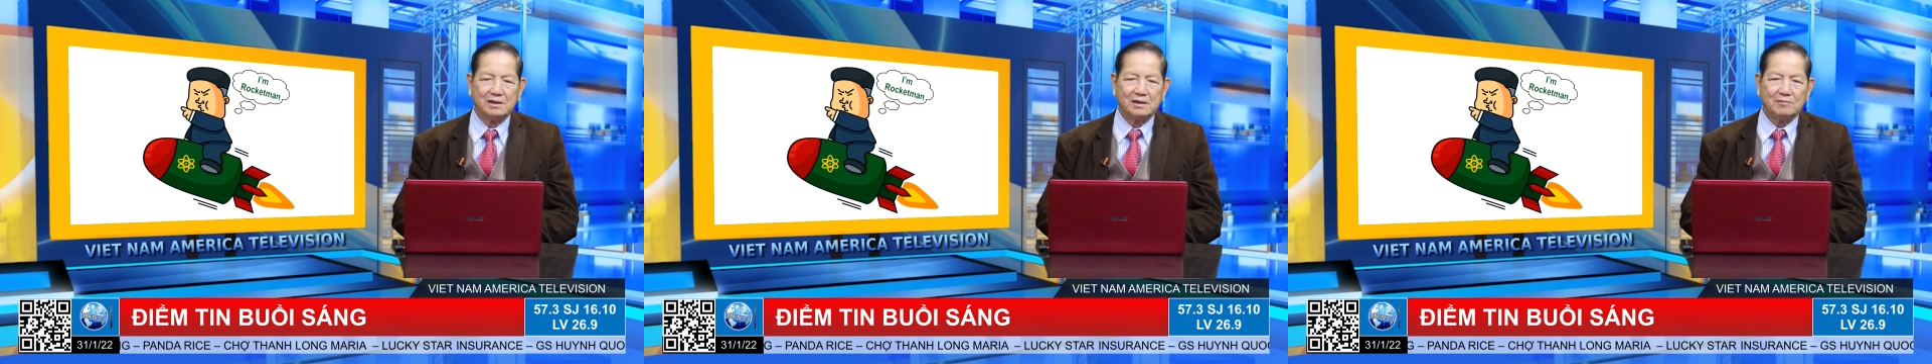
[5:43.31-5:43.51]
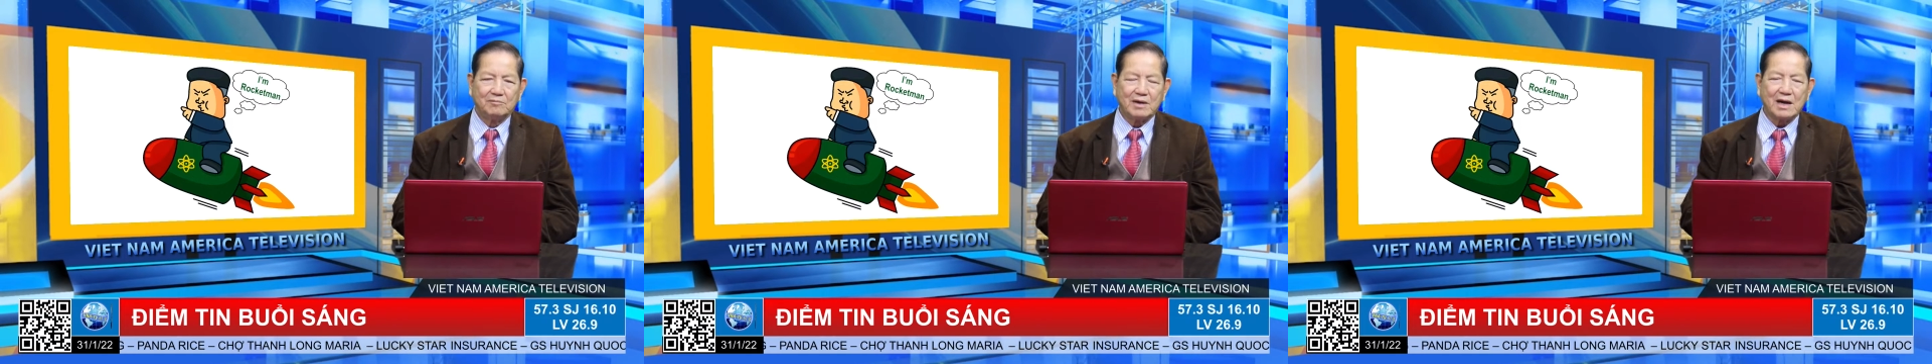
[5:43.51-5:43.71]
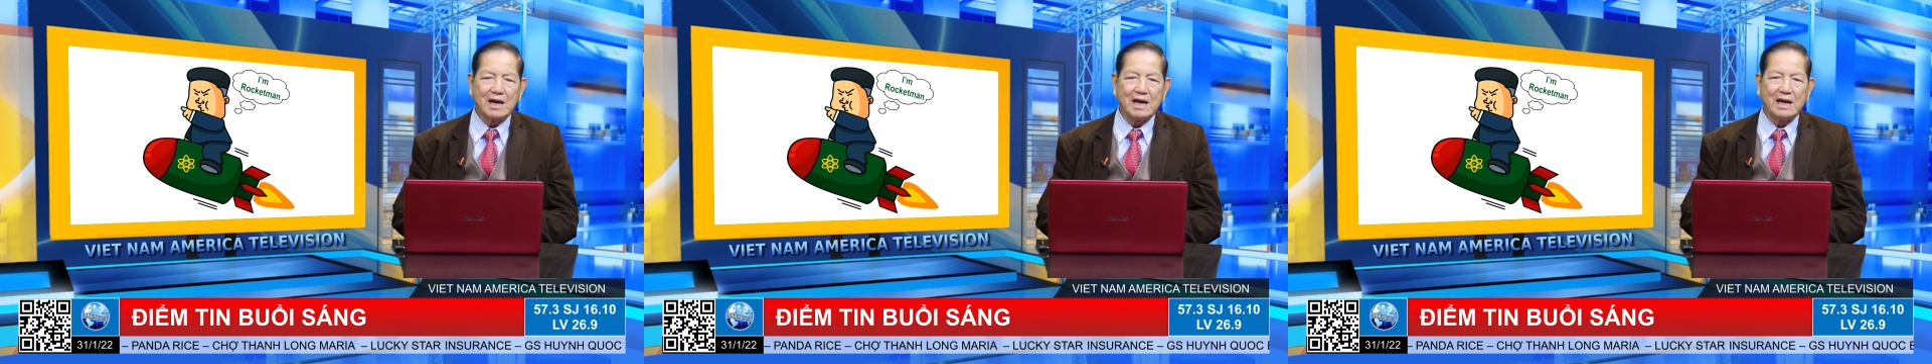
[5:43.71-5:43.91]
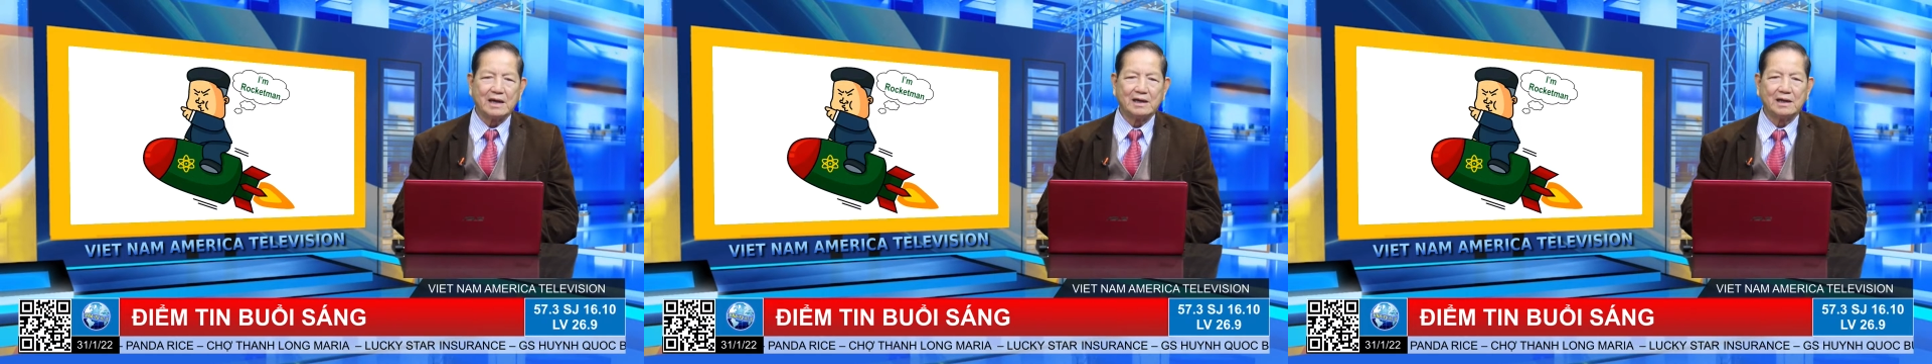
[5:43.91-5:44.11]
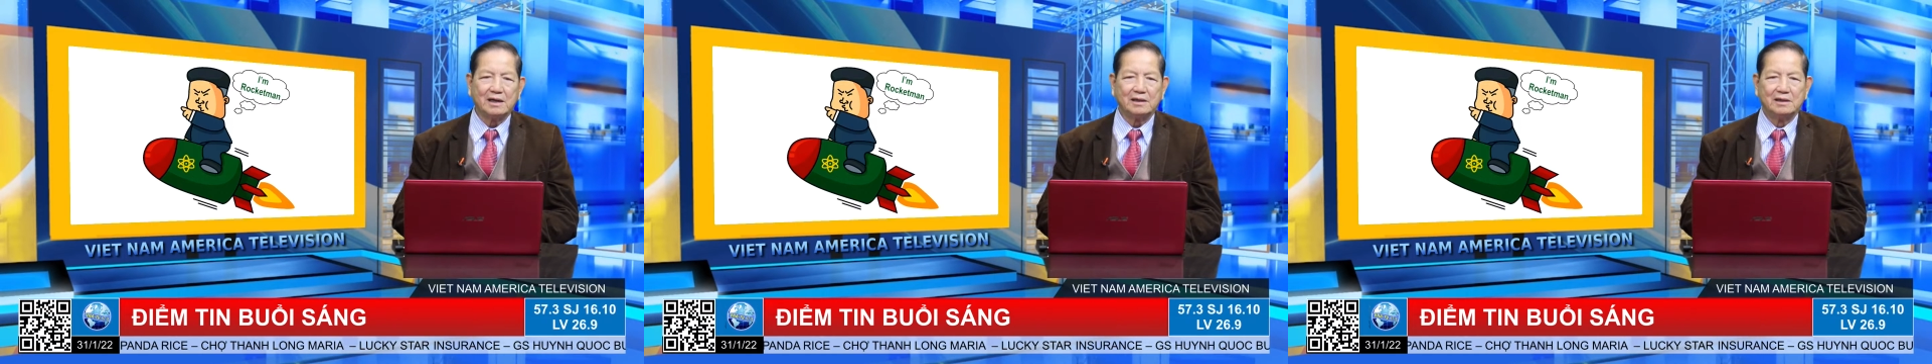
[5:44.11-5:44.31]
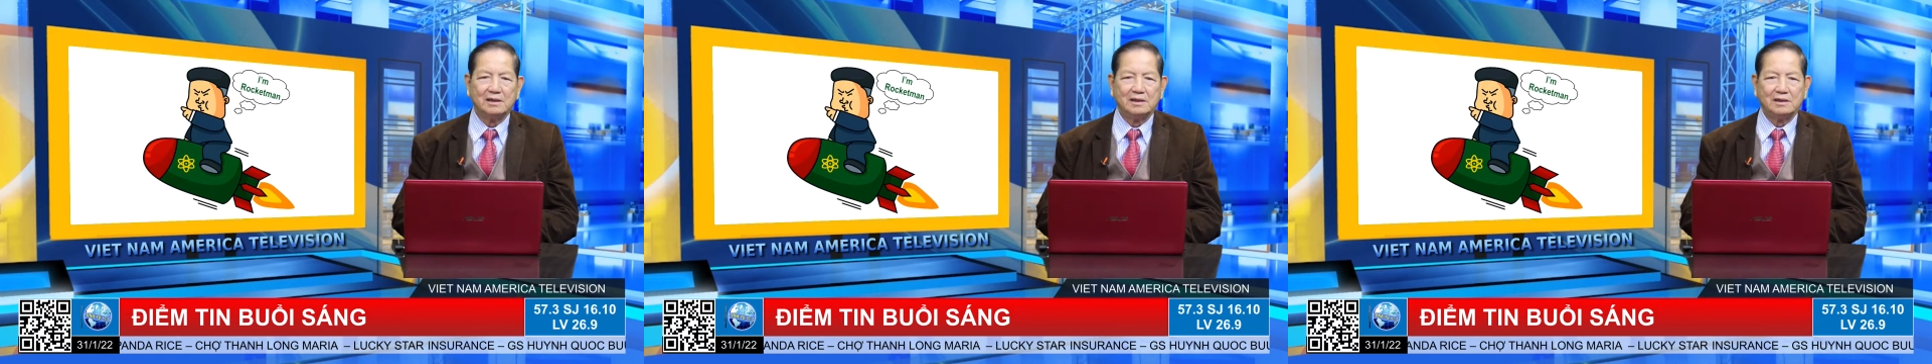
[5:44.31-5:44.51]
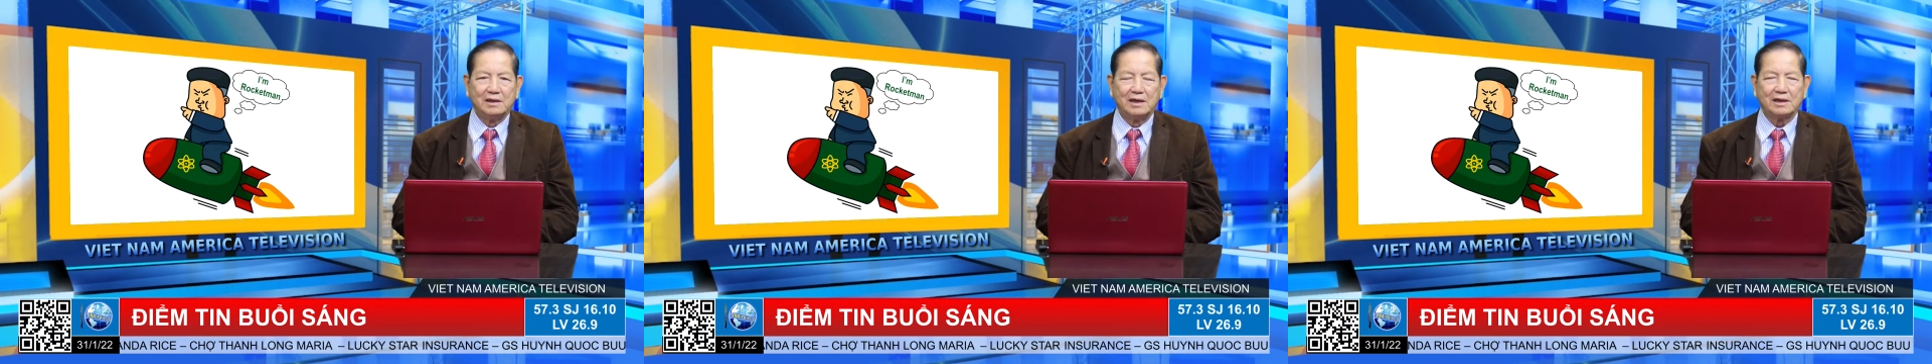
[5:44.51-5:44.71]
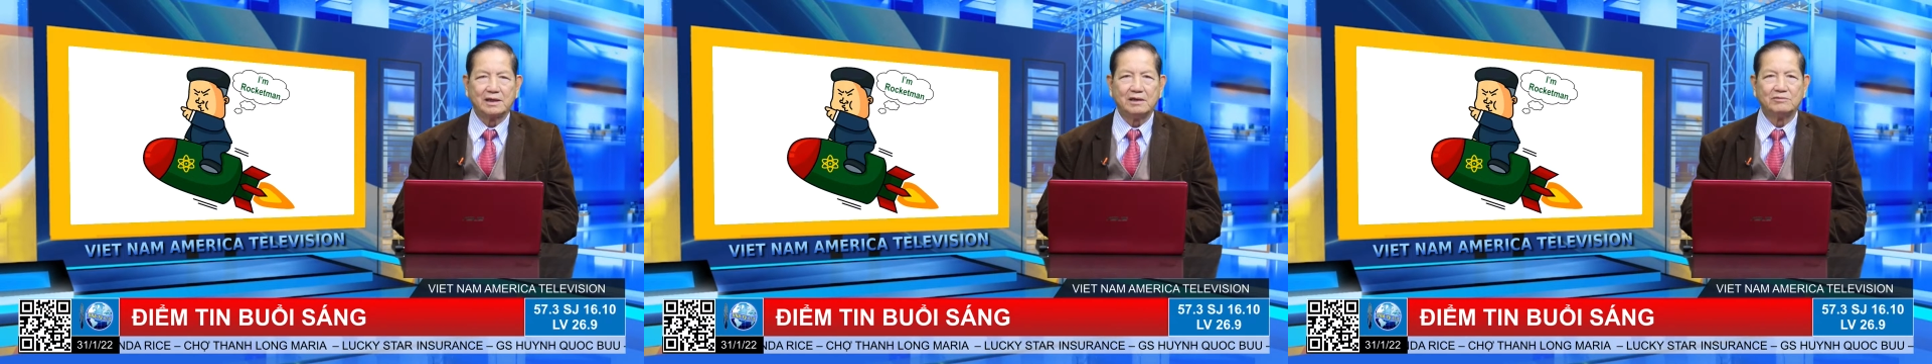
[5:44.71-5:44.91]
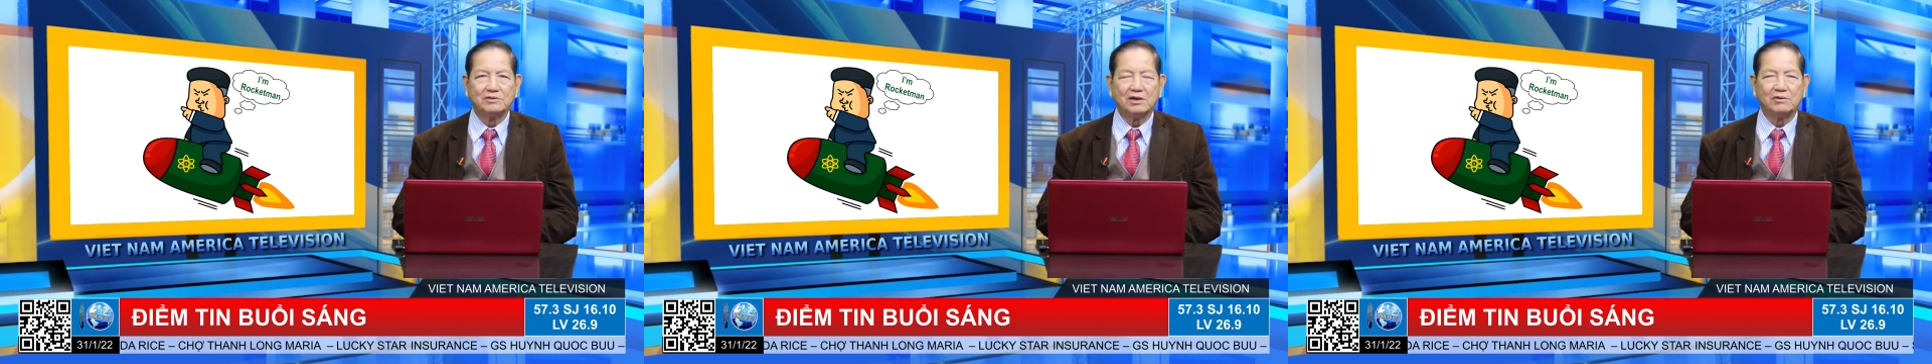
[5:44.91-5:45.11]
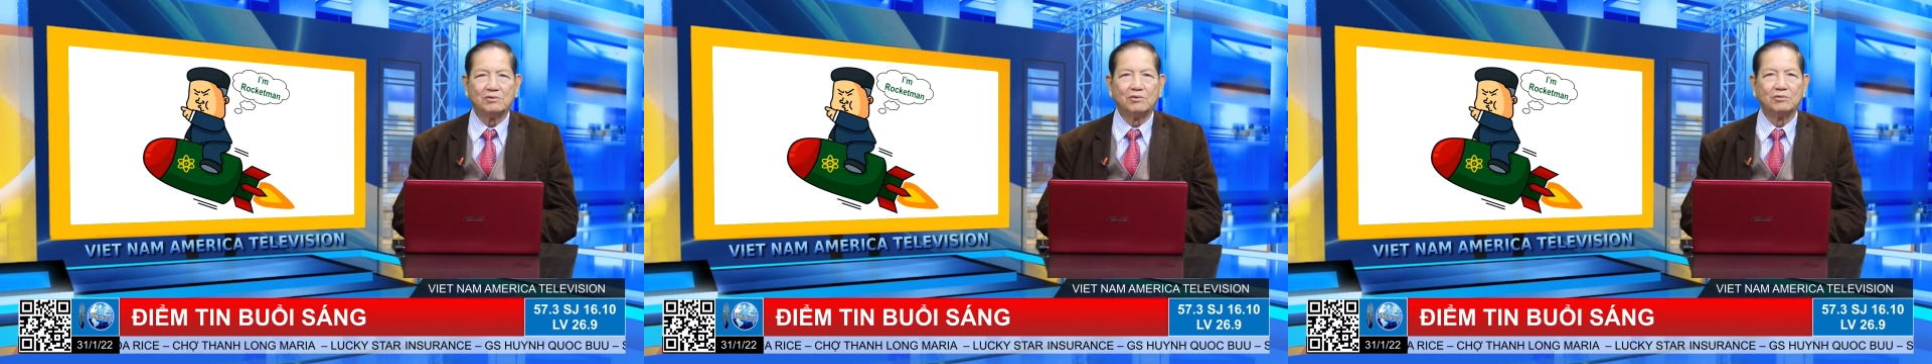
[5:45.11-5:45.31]
Bắc Hàn đó, Kim
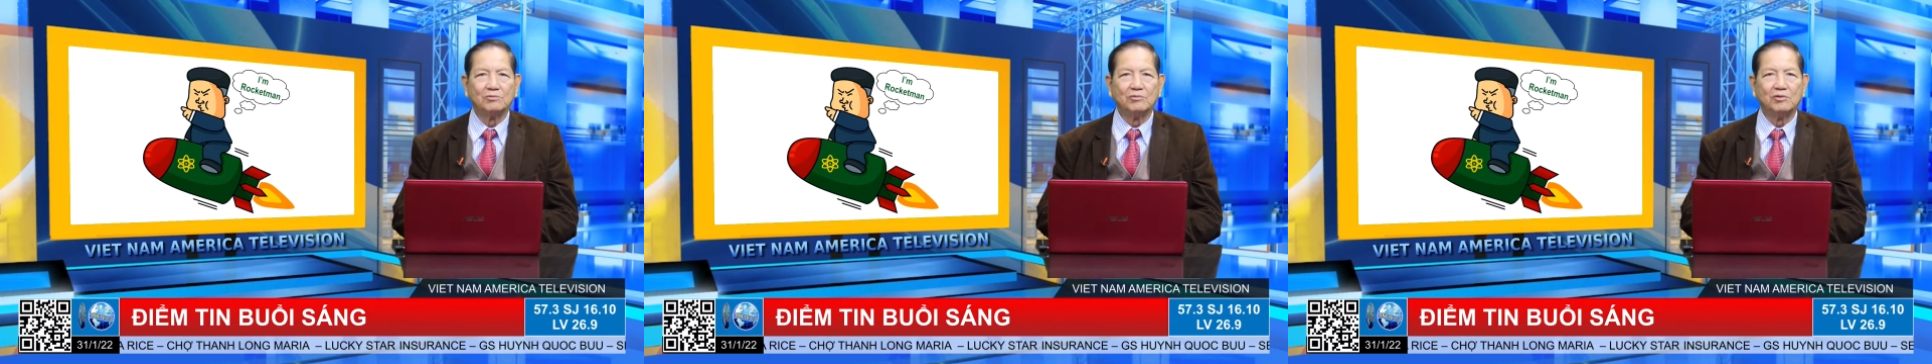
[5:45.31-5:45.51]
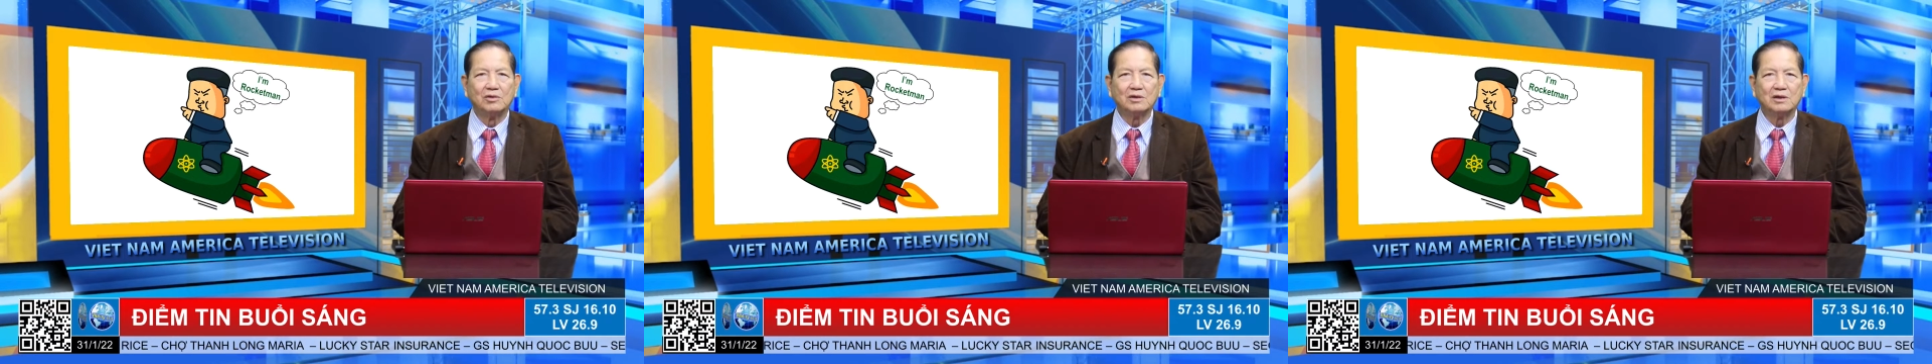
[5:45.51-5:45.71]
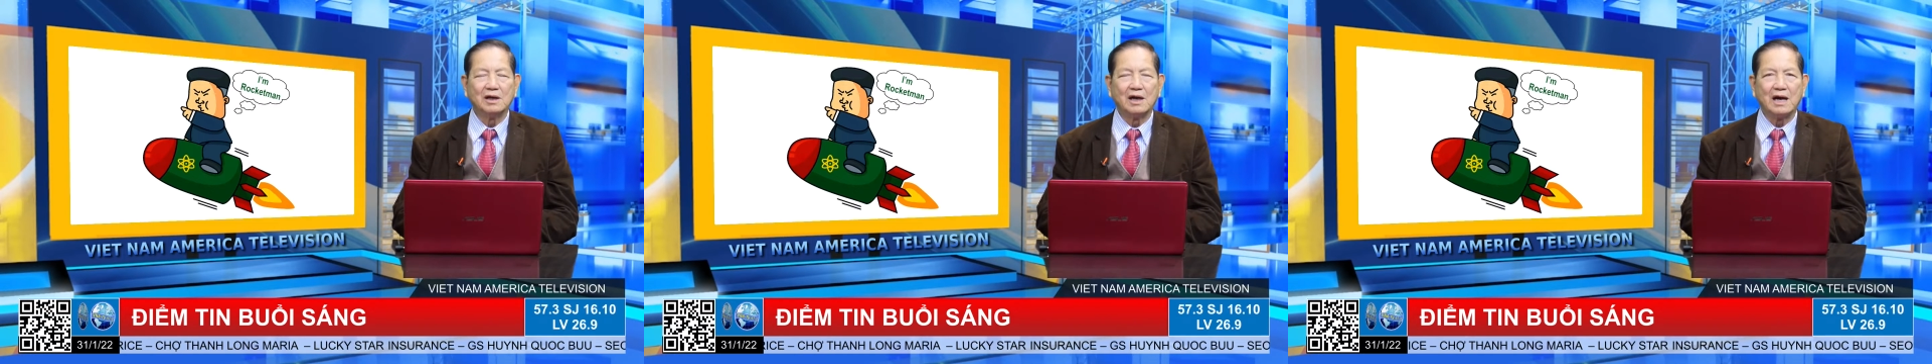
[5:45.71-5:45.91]
Jong-un muốn